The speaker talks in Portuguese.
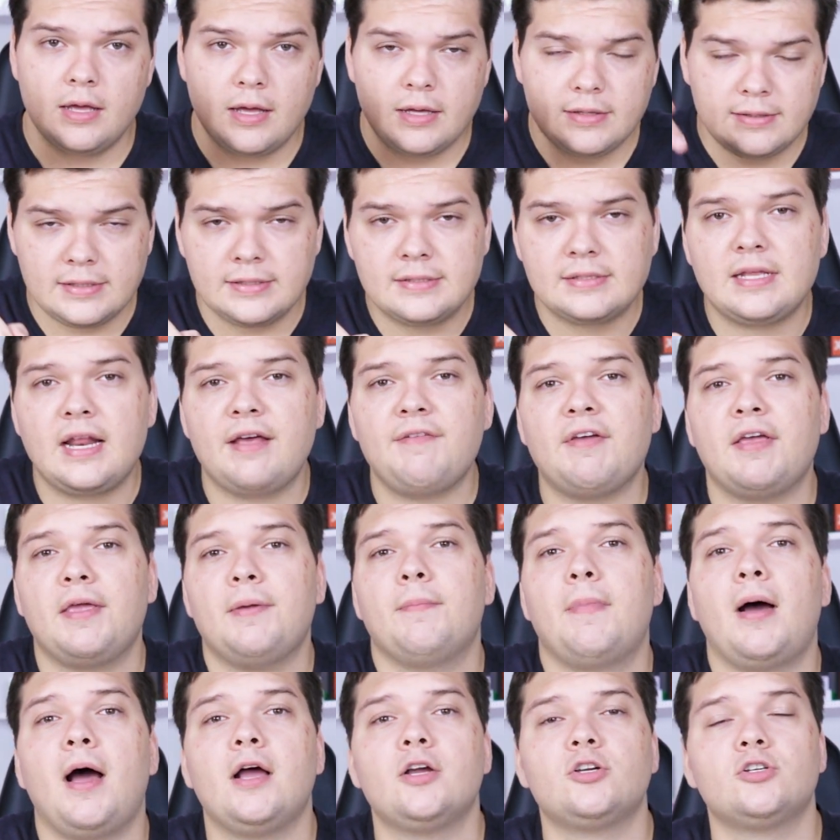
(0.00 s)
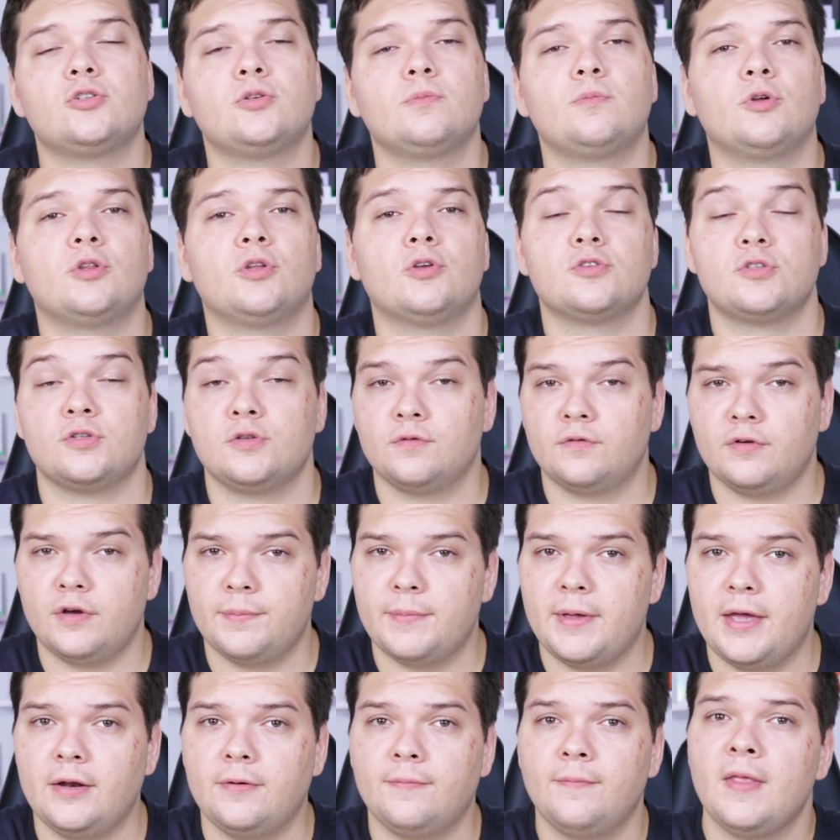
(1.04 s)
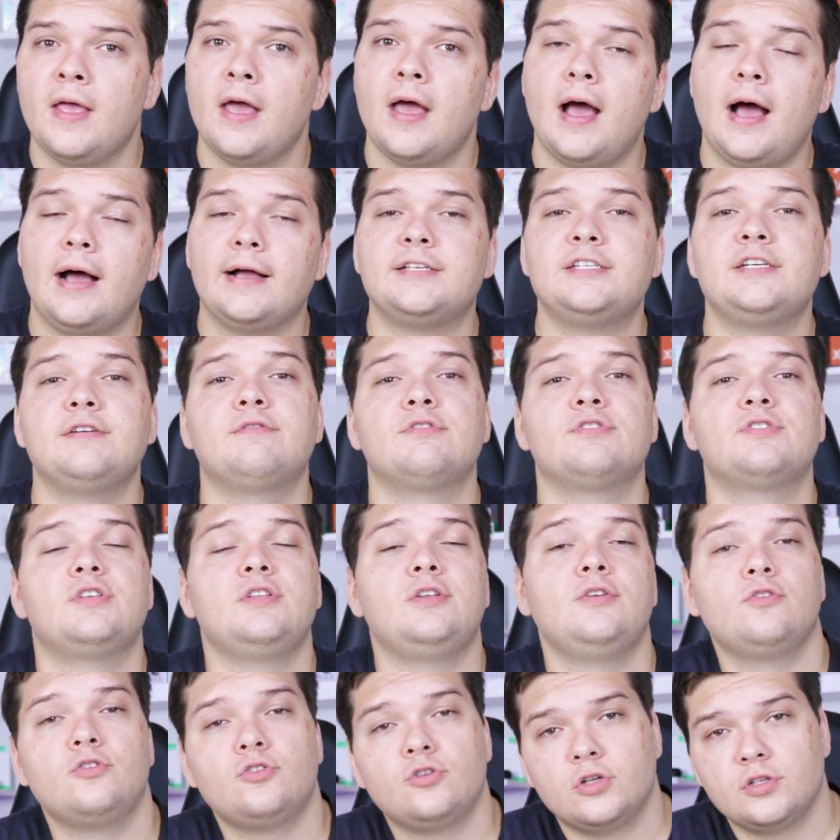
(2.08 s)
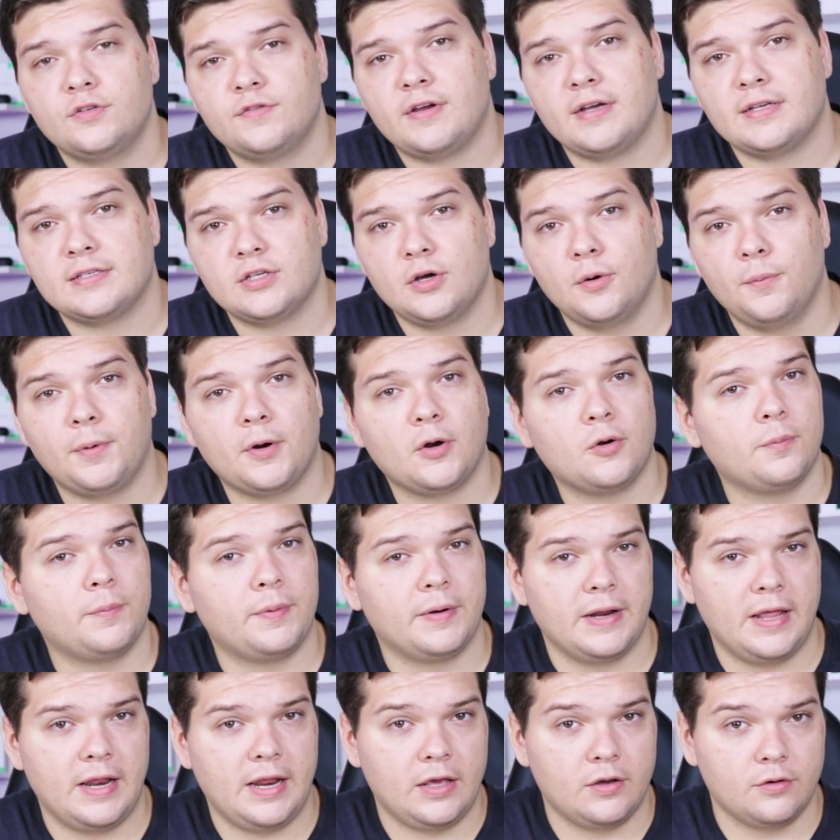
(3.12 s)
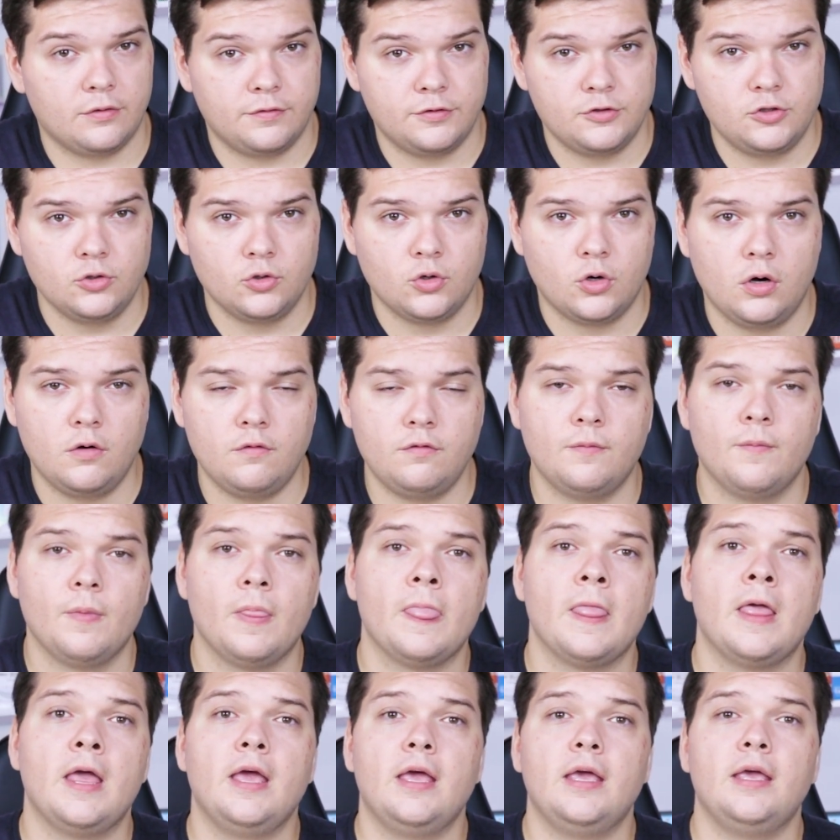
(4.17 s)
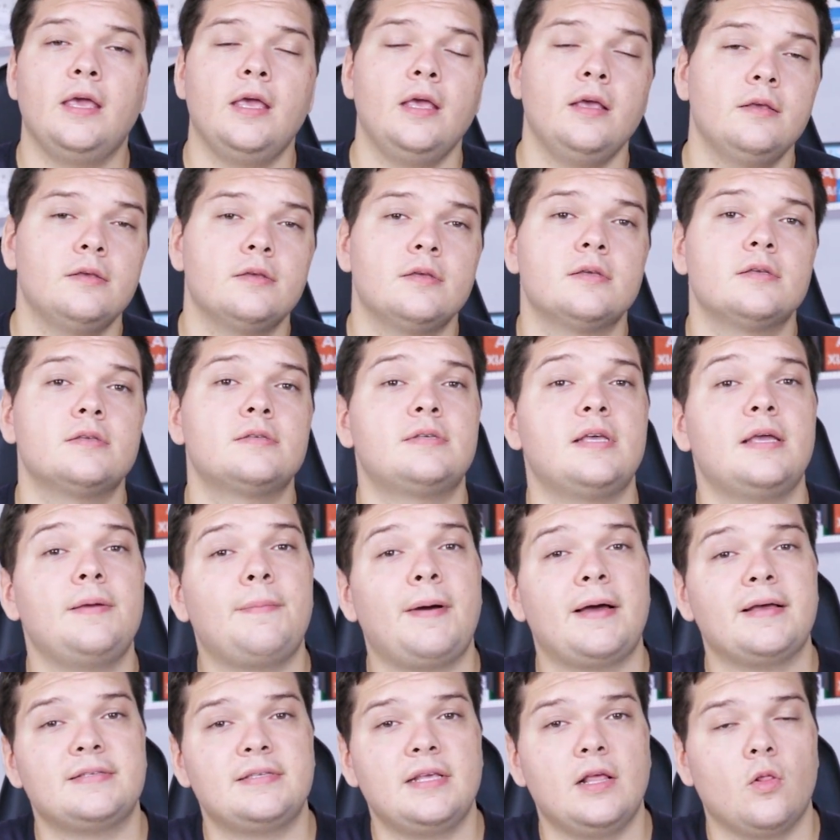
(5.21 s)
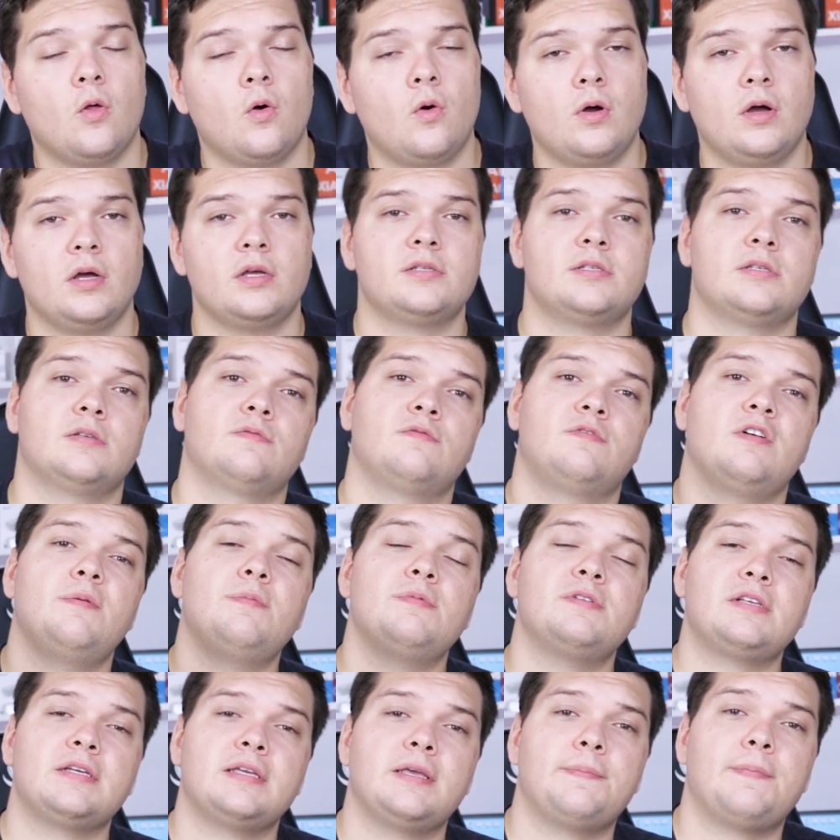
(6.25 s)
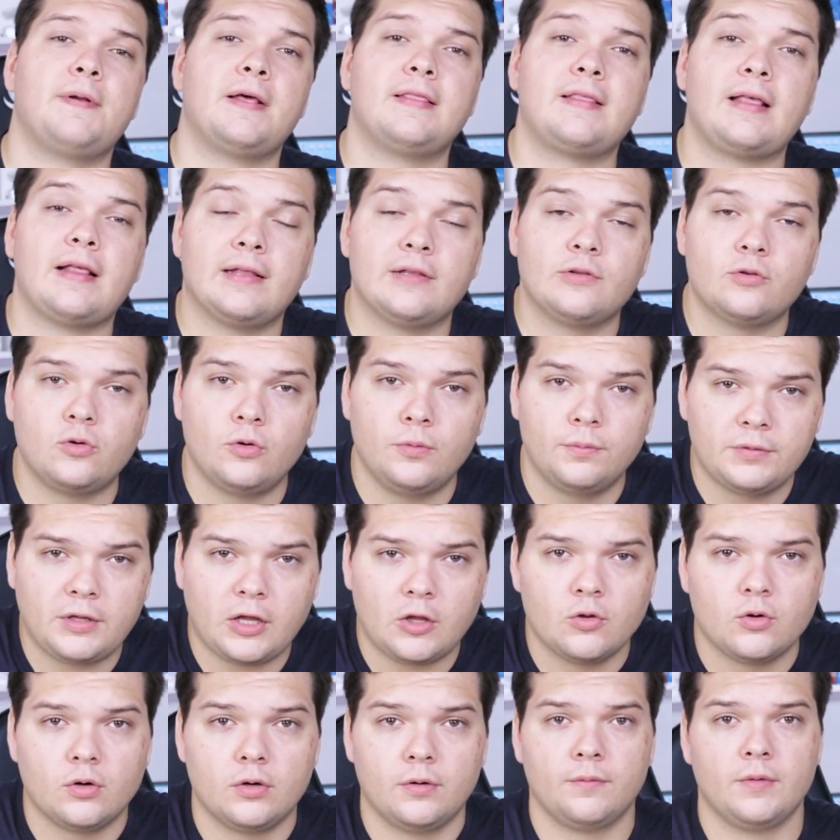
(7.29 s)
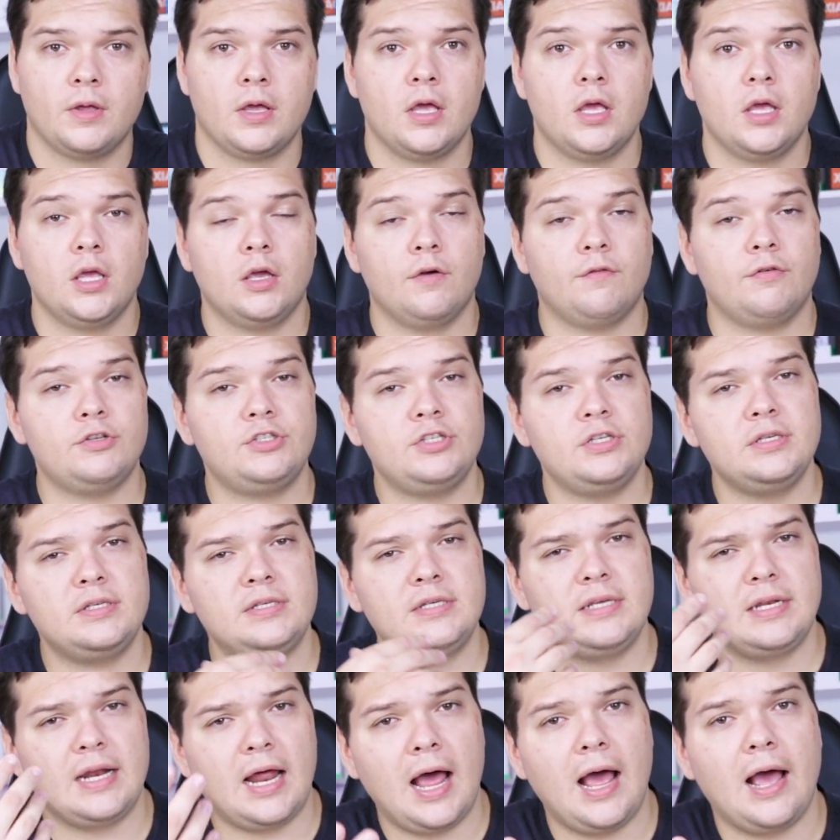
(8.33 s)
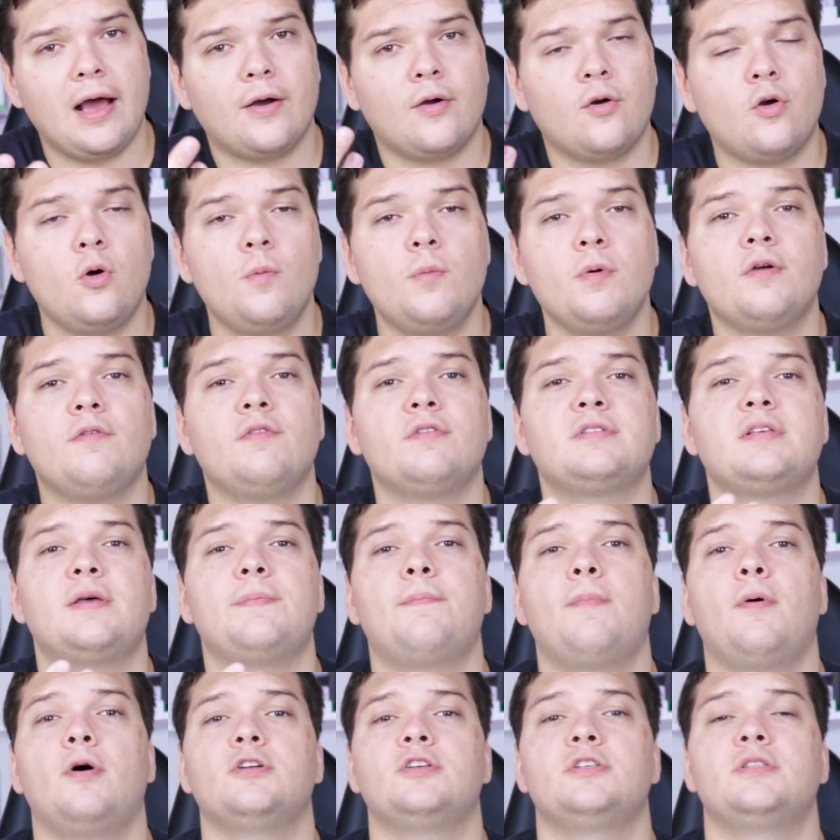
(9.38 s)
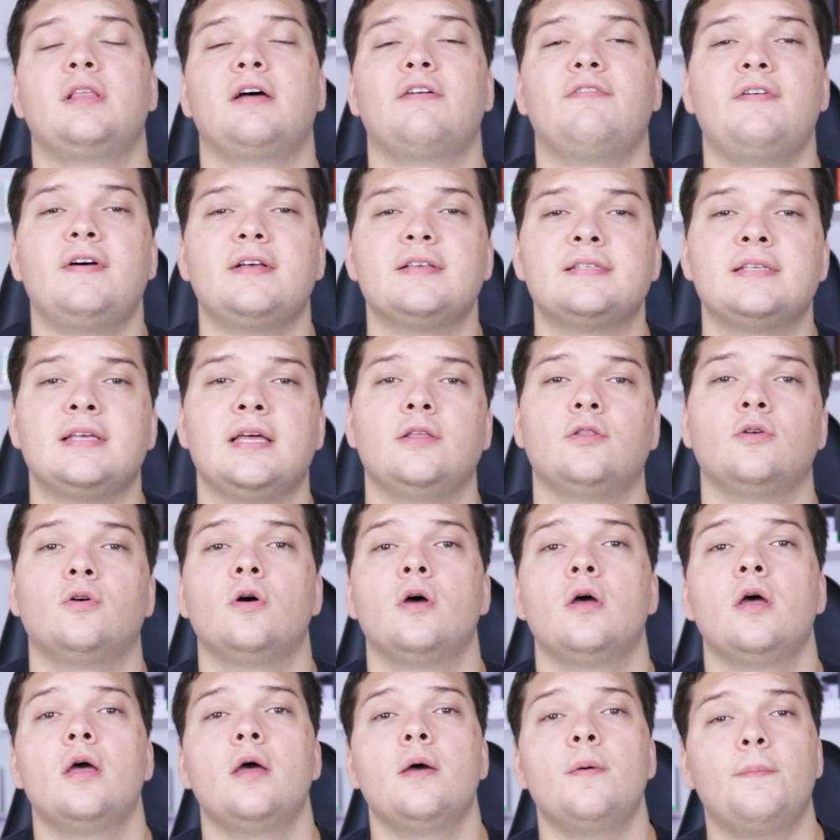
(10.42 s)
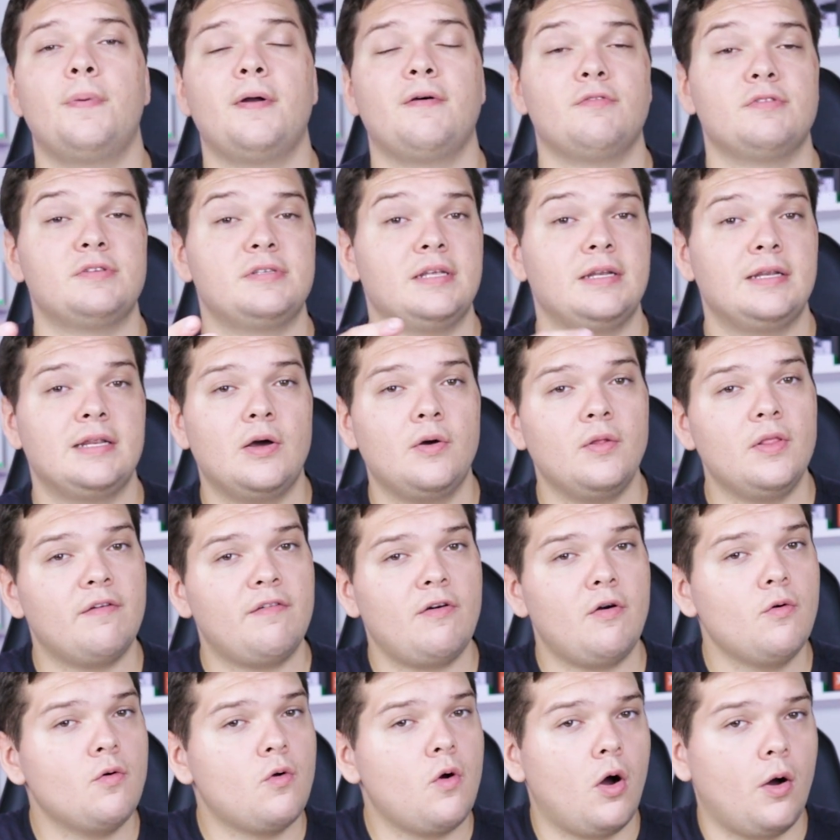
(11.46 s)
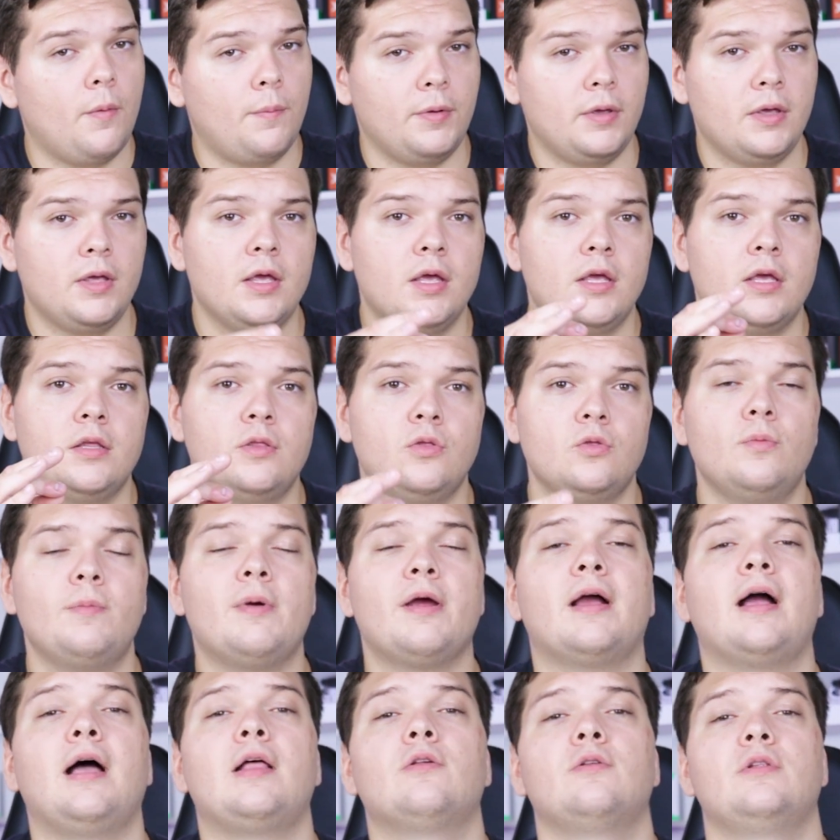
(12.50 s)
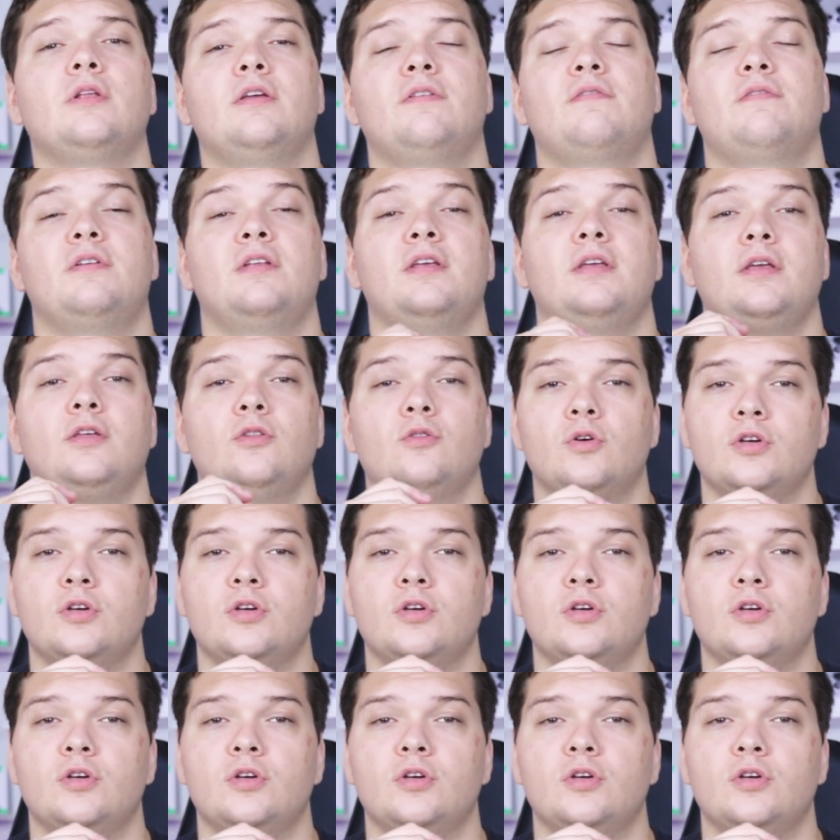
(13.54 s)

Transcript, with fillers: se inscreve aqui embaixo no botãozinho vermelho, ativa o sininho de notificação para não perder nenhum vídeo novo e, sem mais delongas, vamos aqui para a tela do computador que eu vou te ensinar como que você pode estar tá fazendo para você não levar um golpe no Mercado Livre em